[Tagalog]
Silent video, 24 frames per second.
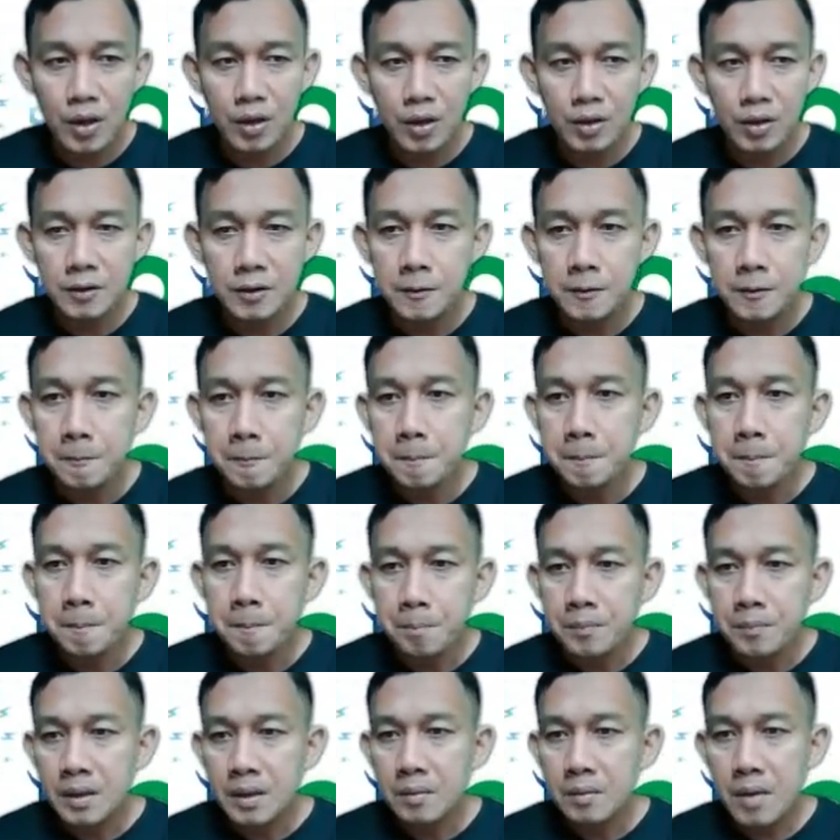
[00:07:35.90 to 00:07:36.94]
yun.
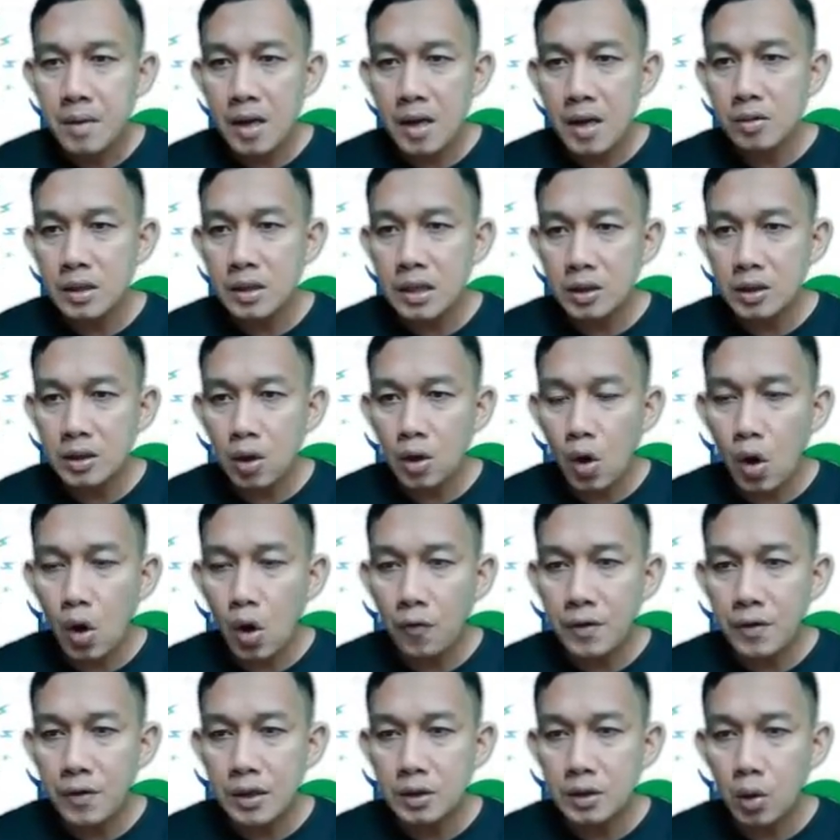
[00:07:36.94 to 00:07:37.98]
Meron dito,
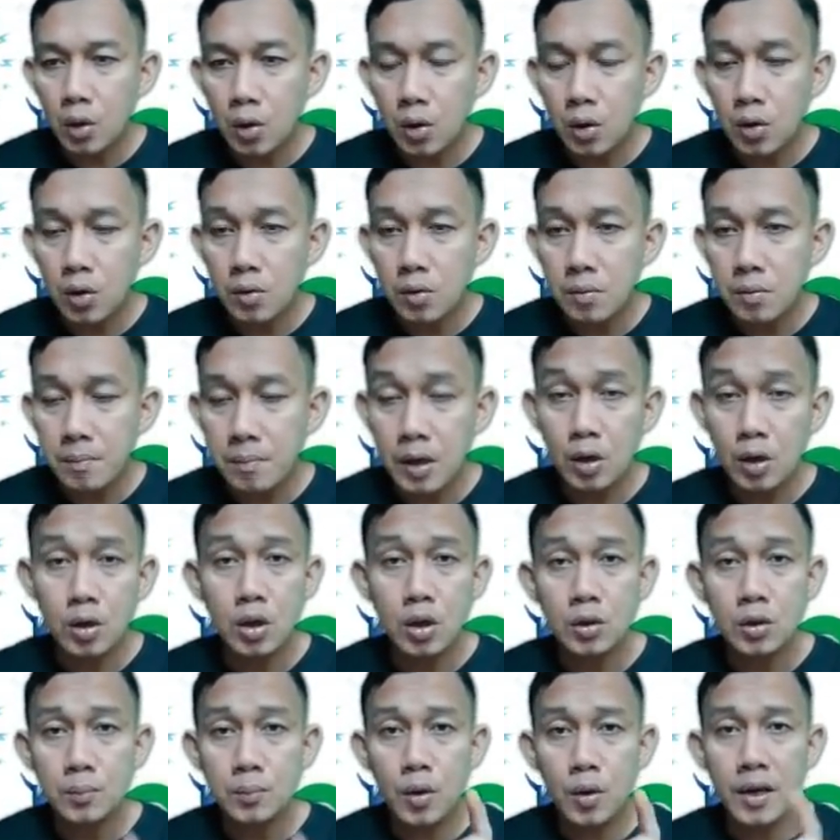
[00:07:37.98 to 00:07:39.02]
offer toro,
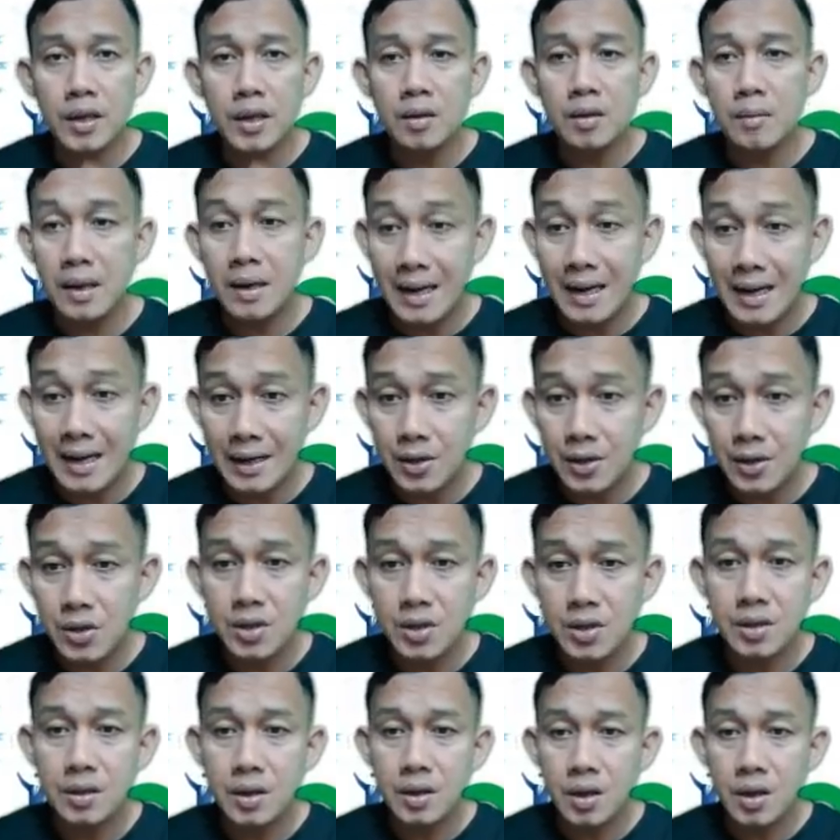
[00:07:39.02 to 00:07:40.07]
manonood po kayo ng mga
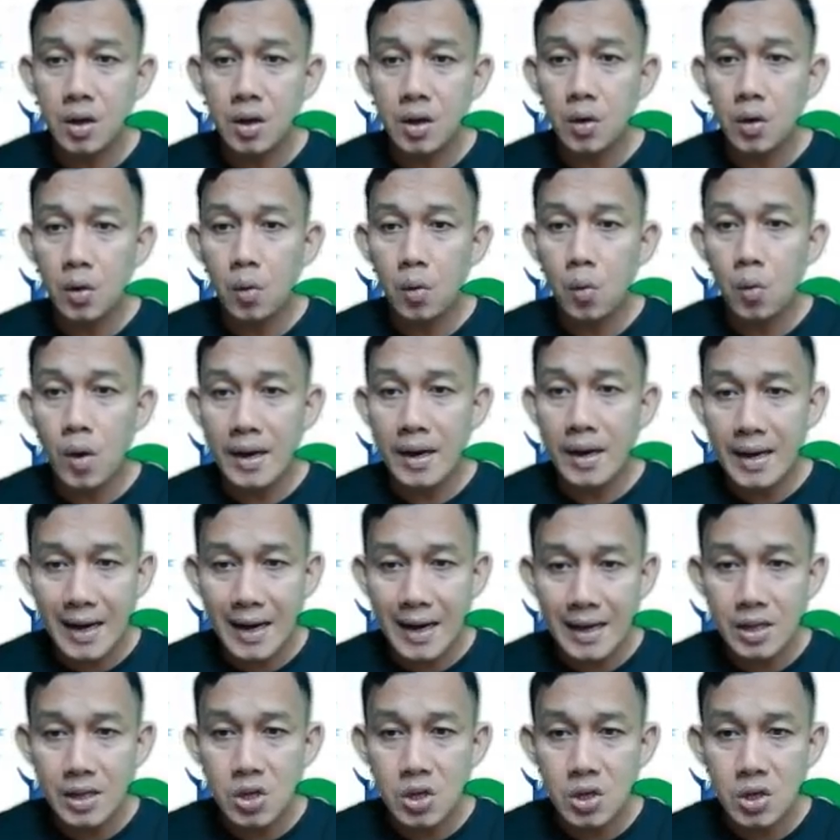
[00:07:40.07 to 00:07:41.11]
ads. One
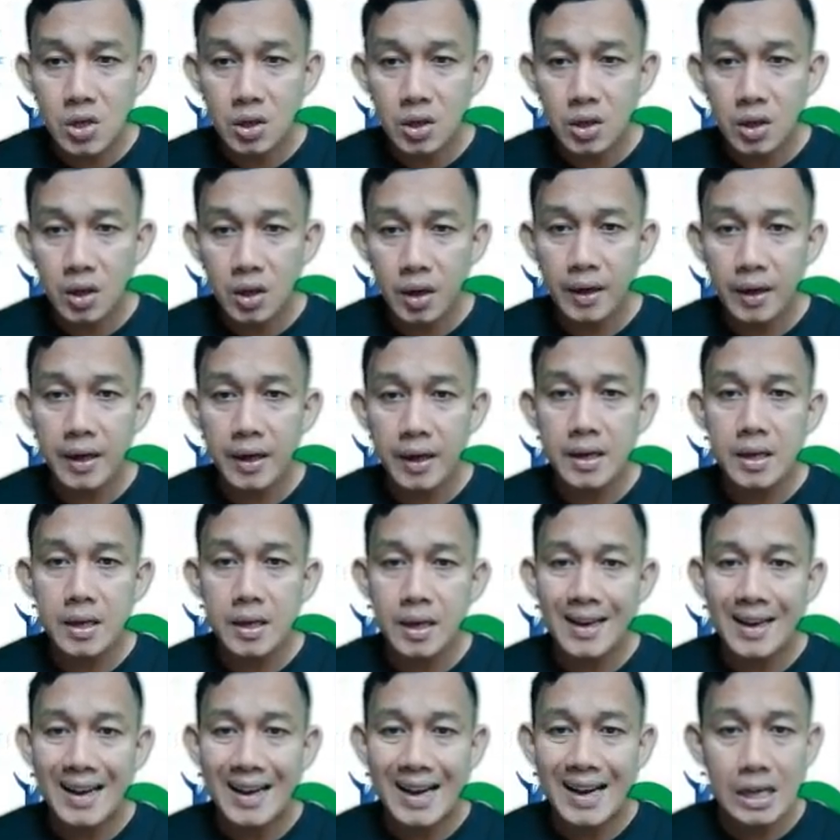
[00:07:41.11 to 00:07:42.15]
ads, okay?
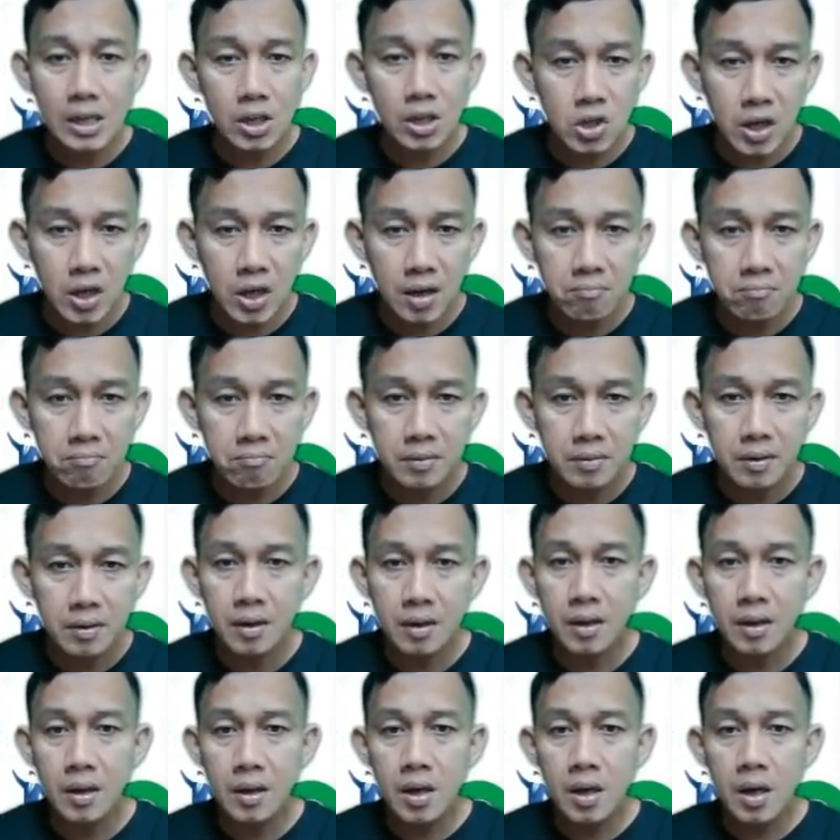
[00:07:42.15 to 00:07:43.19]
Ad gem,
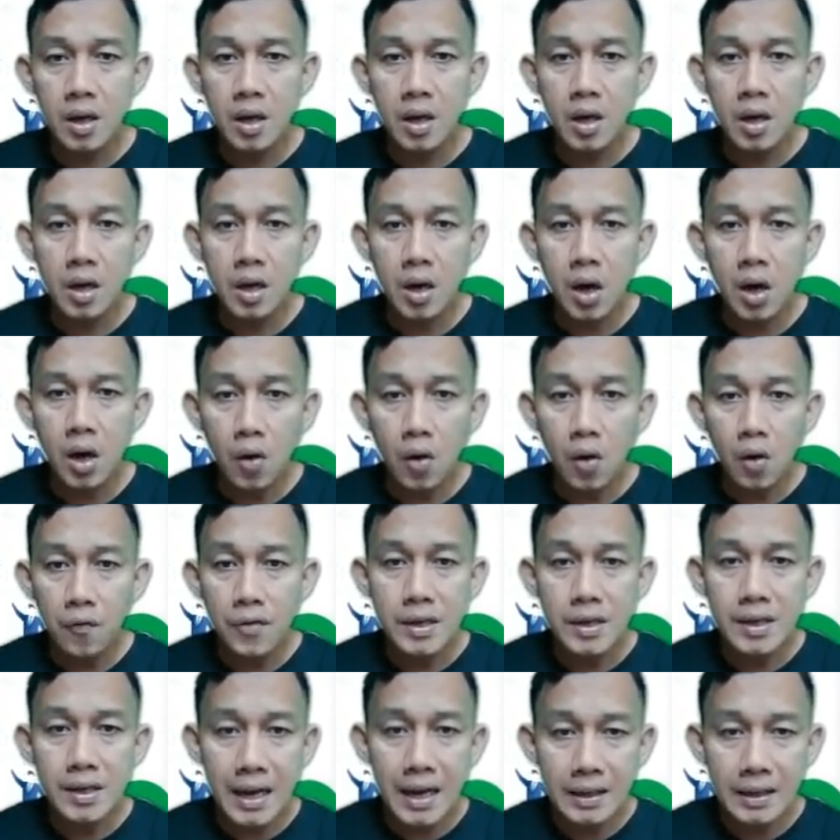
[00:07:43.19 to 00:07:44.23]

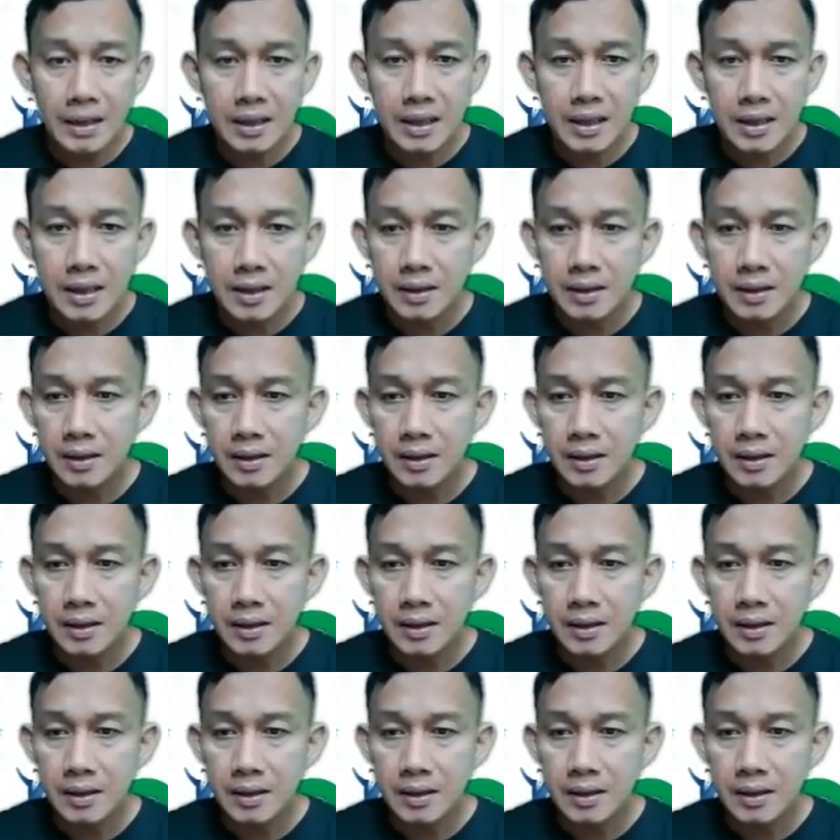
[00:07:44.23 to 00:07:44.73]
offer daddy,